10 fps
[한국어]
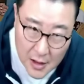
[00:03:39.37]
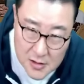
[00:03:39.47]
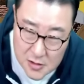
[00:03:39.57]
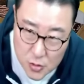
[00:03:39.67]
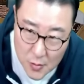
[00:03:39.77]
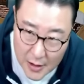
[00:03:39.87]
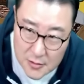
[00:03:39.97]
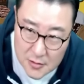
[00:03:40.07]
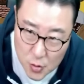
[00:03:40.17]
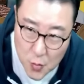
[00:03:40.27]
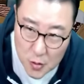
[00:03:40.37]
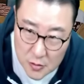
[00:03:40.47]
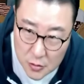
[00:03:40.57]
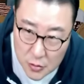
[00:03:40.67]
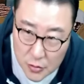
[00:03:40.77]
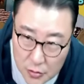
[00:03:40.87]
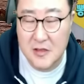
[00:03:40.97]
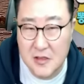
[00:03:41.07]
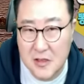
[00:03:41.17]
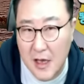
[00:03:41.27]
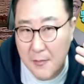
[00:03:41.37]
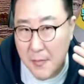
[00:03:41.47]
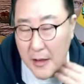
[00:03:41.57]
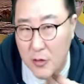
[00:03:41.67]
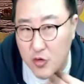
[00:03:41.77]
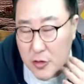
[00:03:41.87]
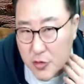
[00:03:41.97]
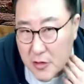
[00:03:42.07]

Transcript: 칼질 좀 하는 조폭들도 진짜 한 방에 죽일 수